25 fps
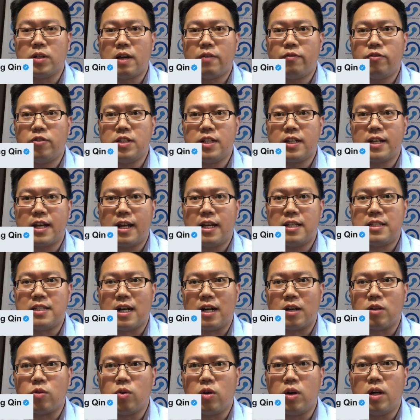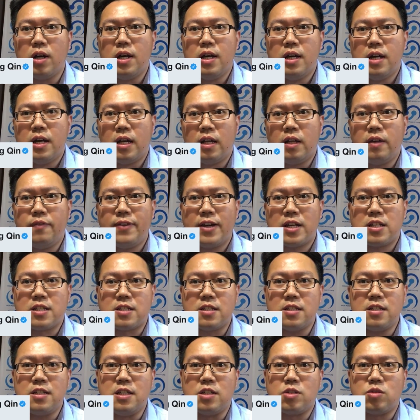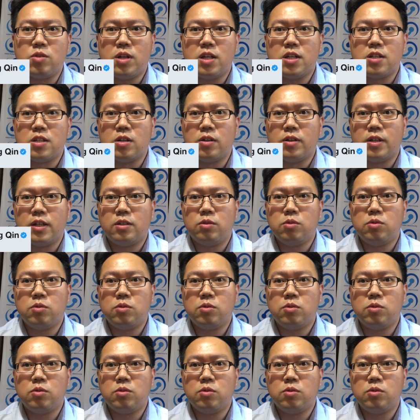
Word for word: 他父亲刚才讲过，林凡十几岁的时候呢，